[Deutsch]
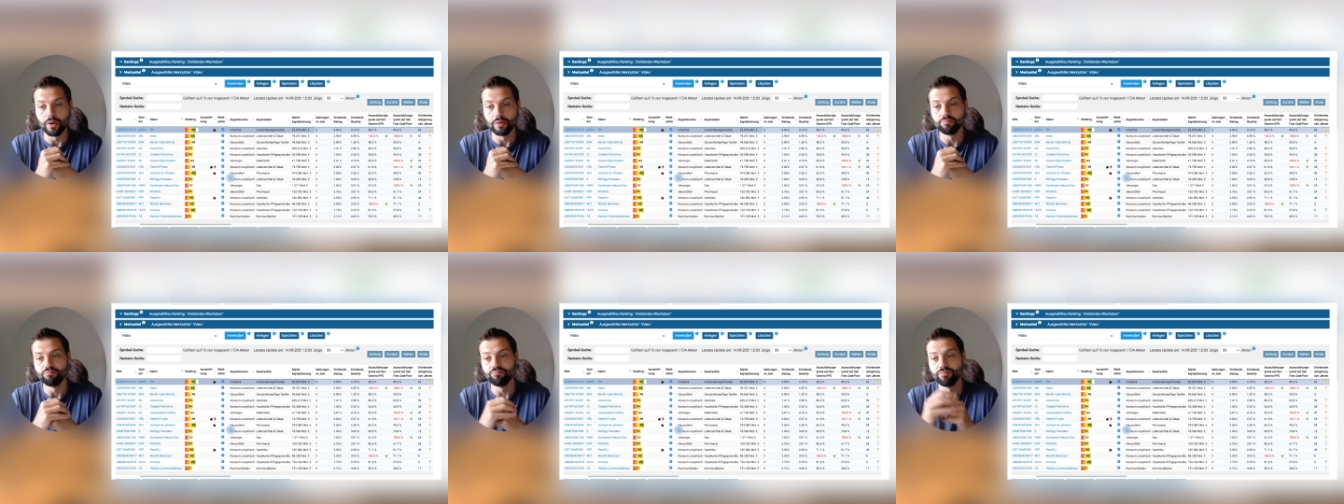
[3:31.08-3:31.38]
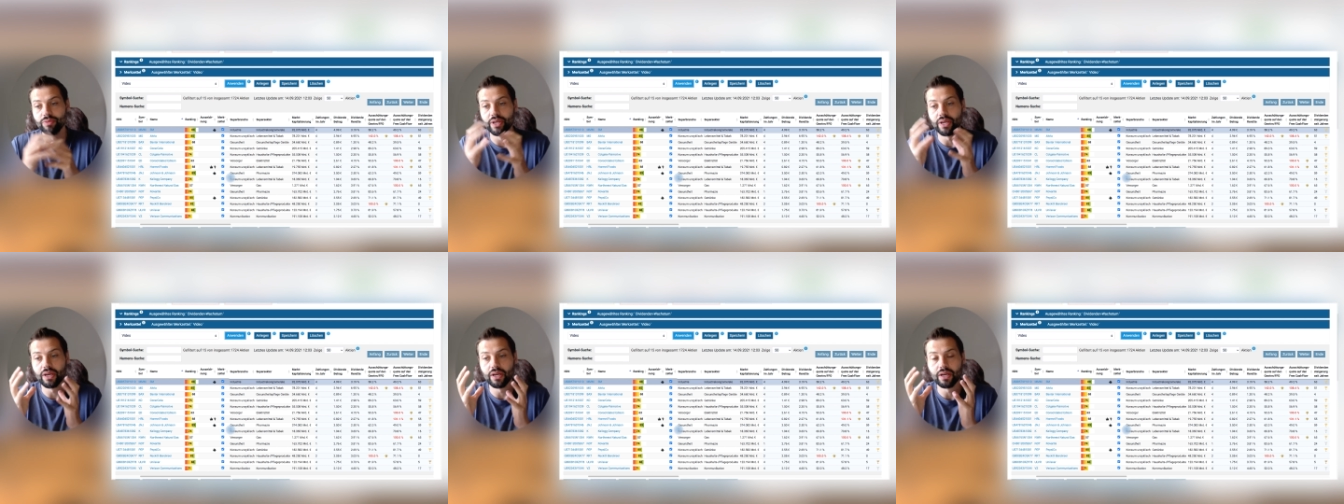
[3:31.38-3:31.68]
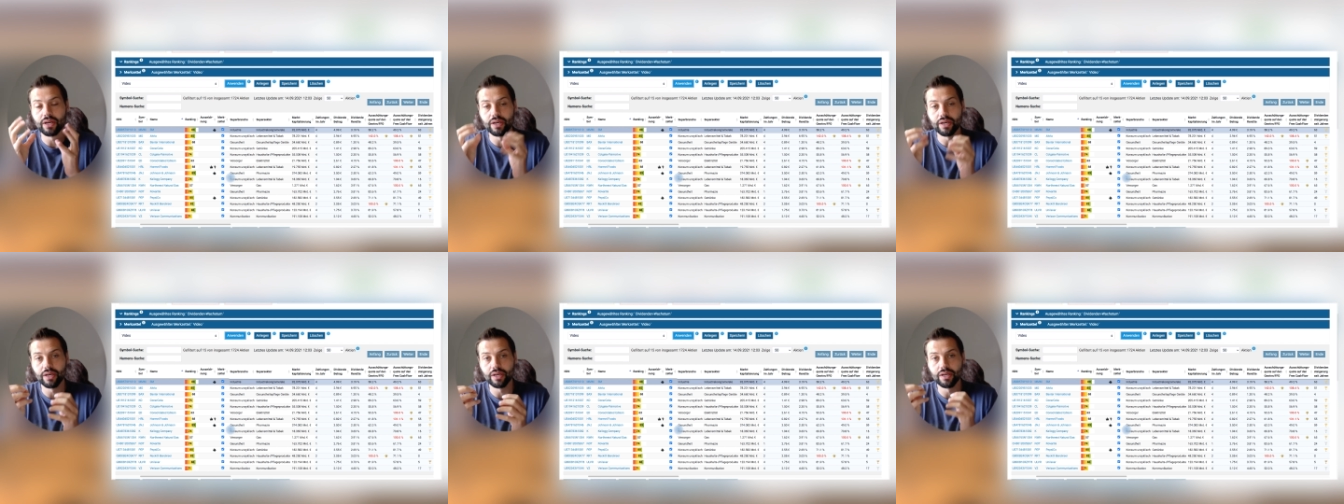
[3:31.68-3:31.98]

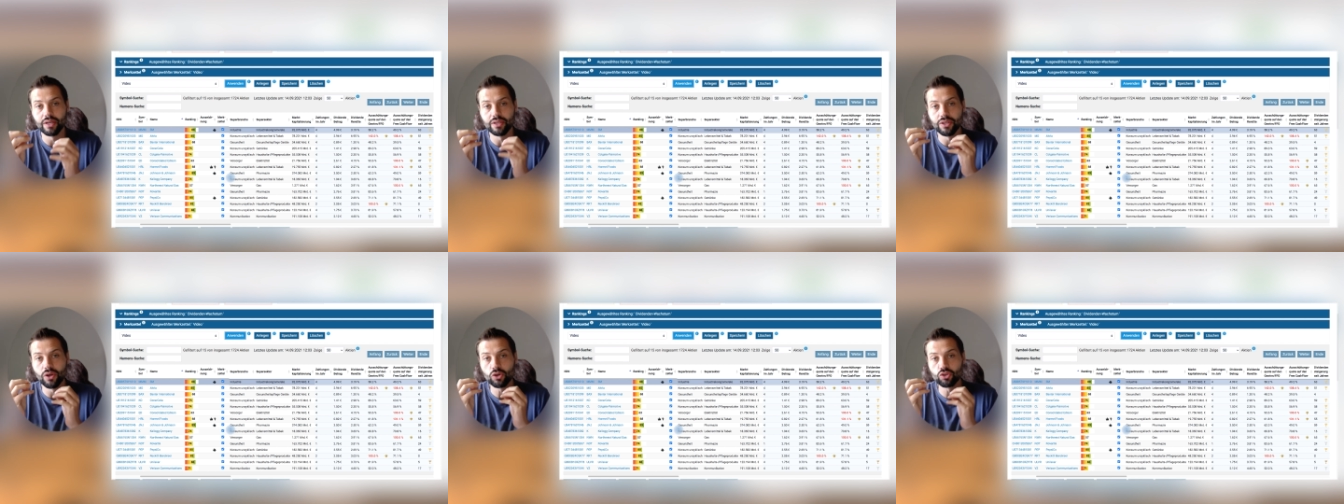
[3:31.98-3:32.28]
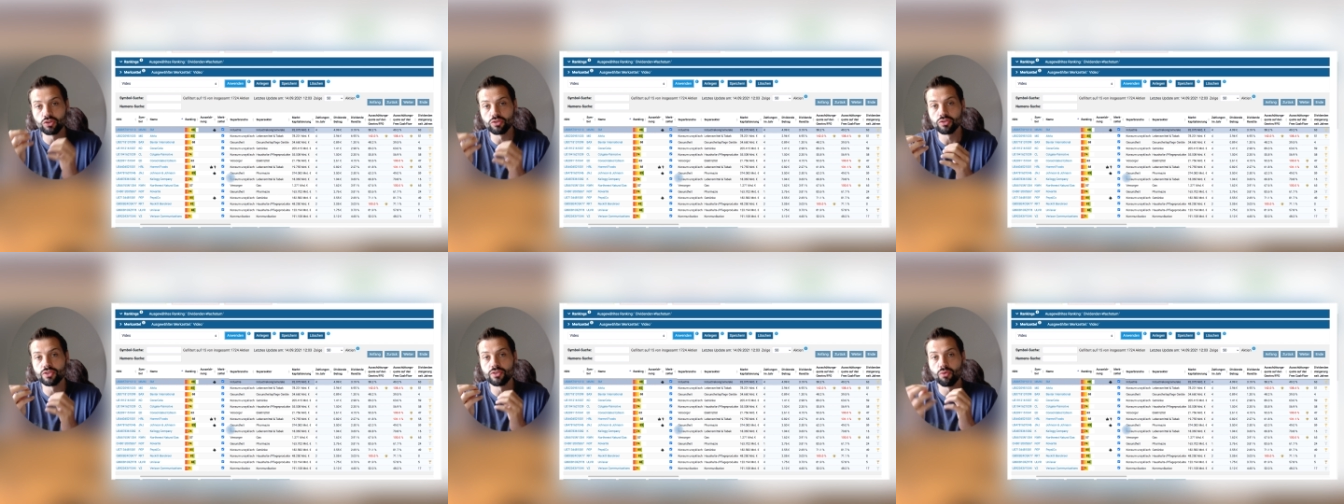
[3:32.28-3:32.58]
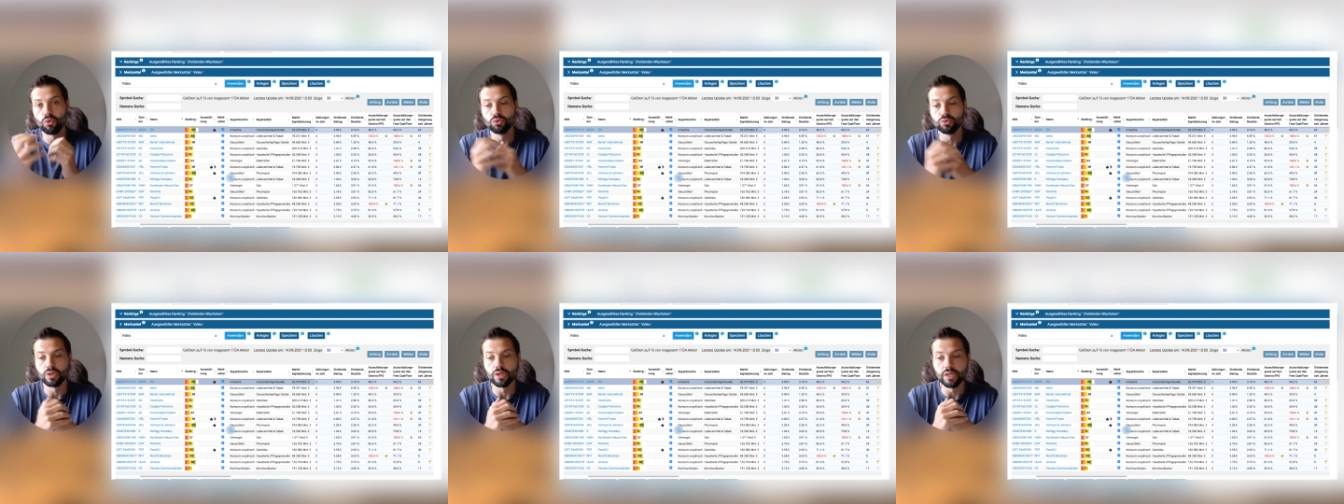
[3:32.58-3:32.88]
der, die
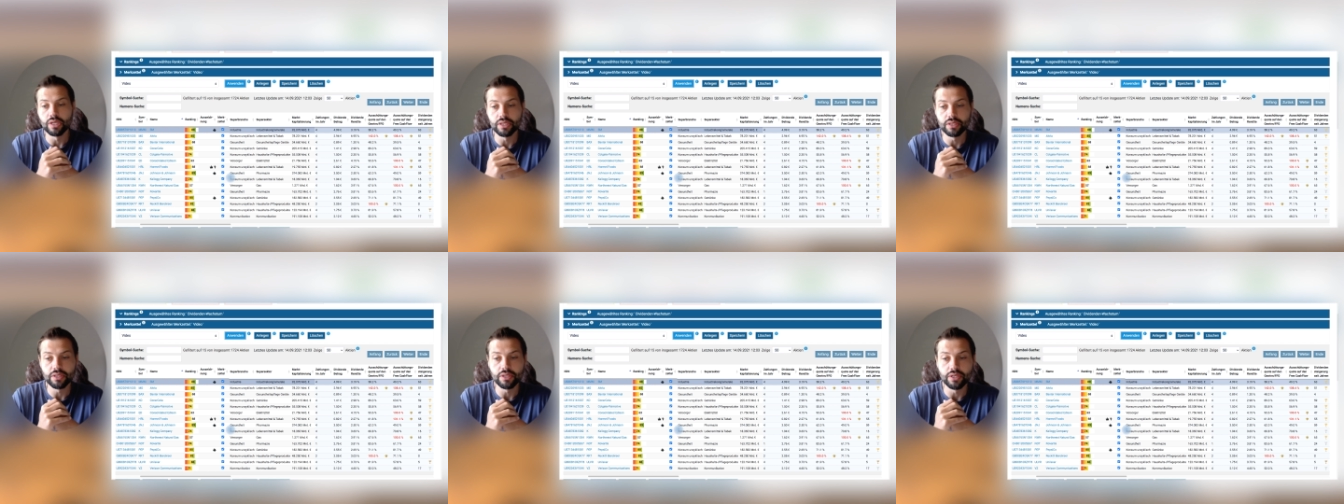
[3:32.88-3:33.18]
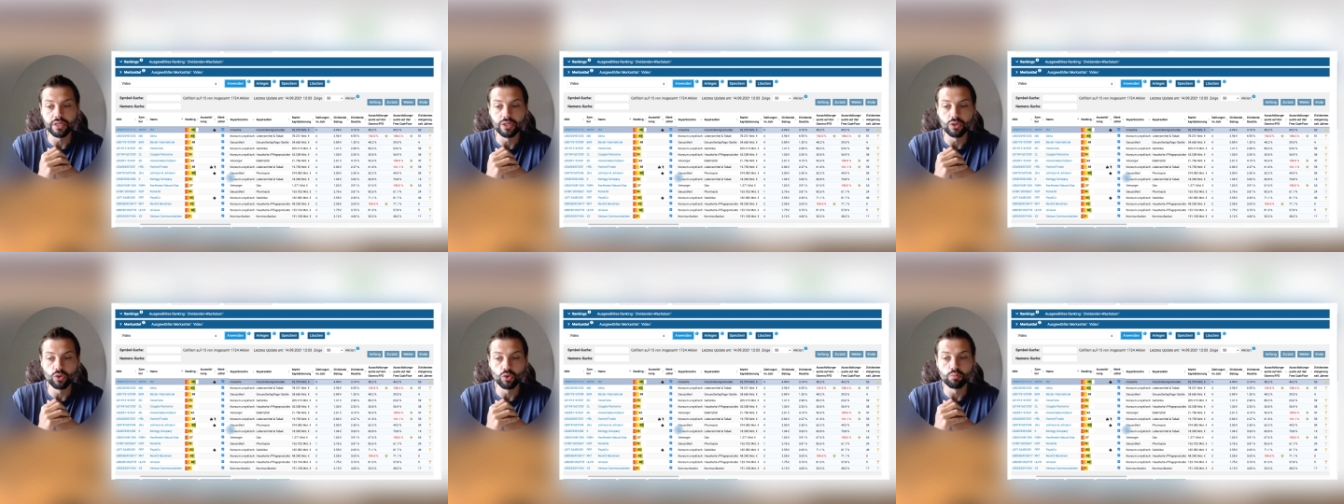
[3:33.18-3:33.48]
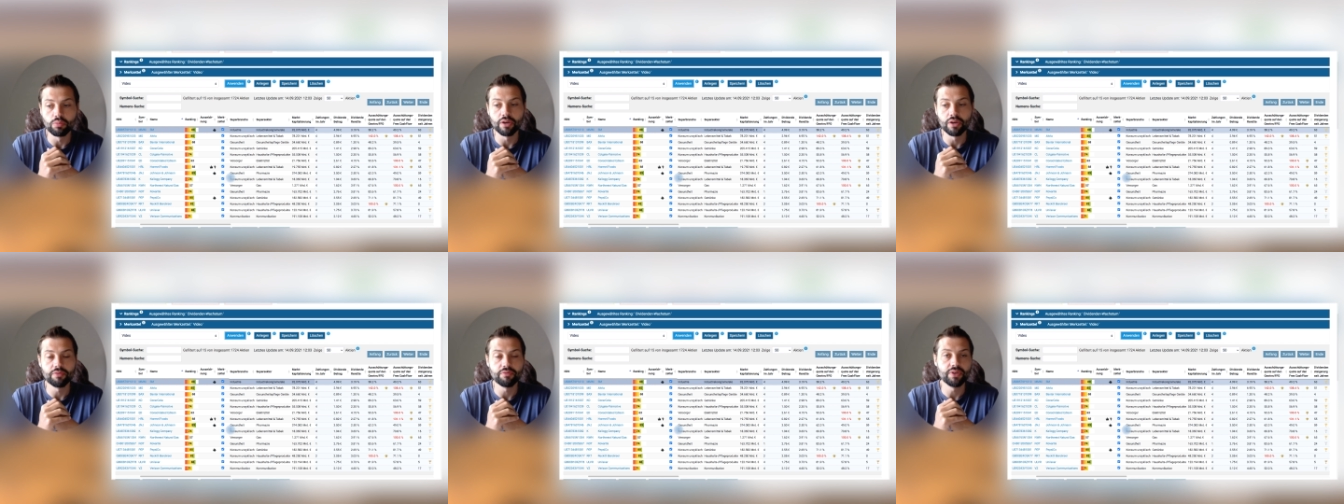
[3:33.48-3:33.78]
Ausstellungsquote liegt hier nur
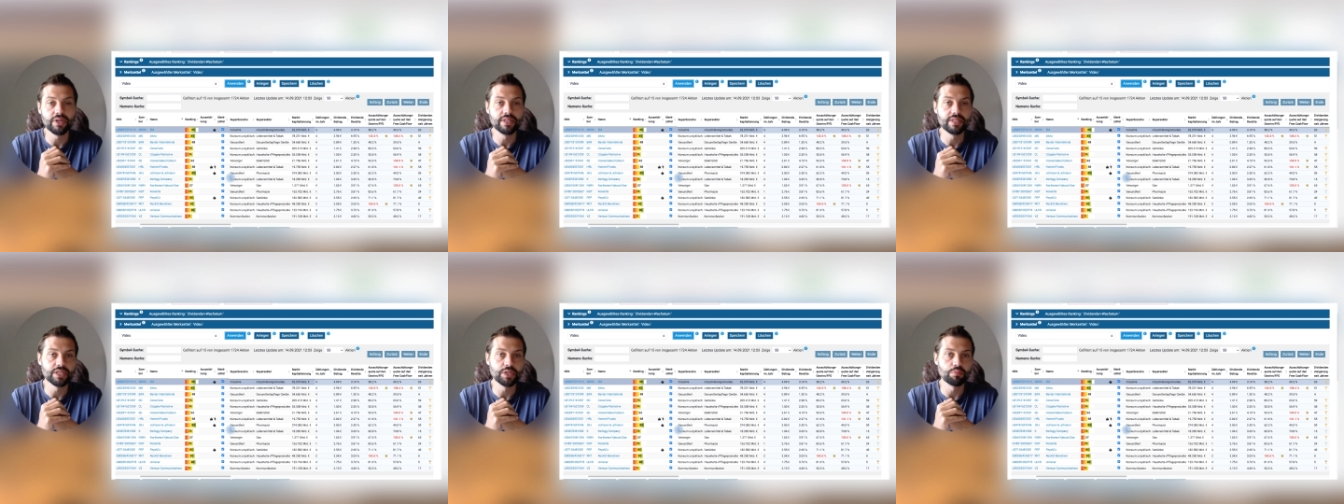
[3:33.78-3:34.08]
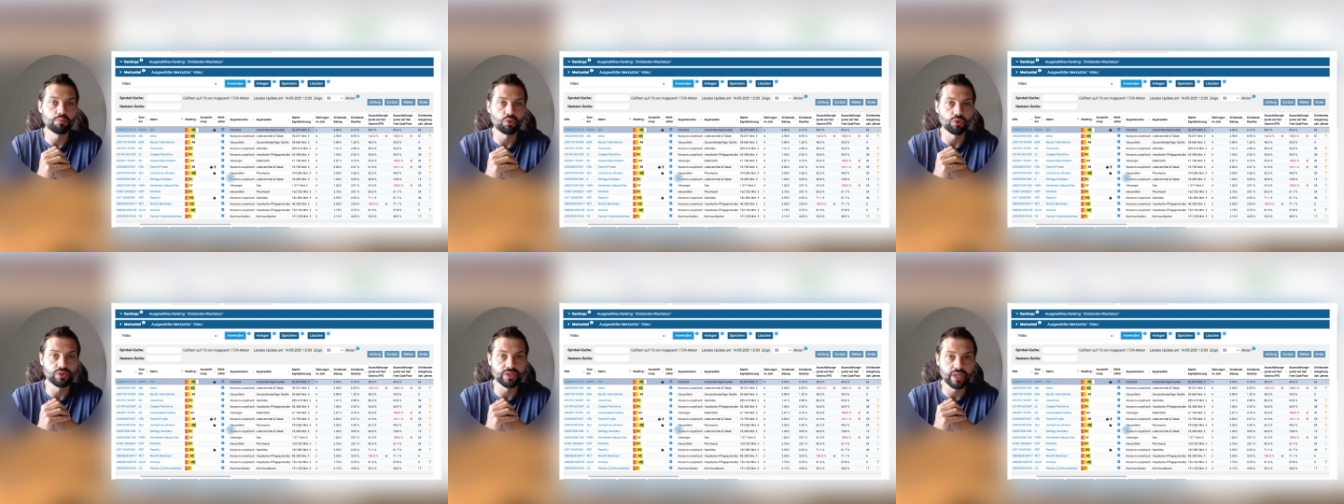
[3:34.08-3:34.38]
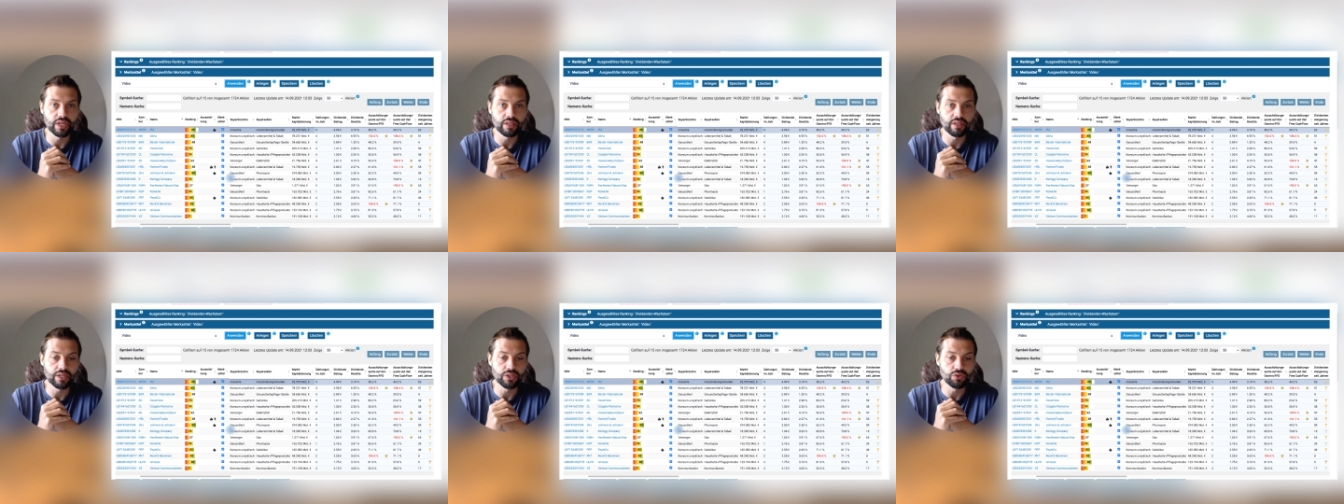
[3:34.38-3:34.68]
bei 40%,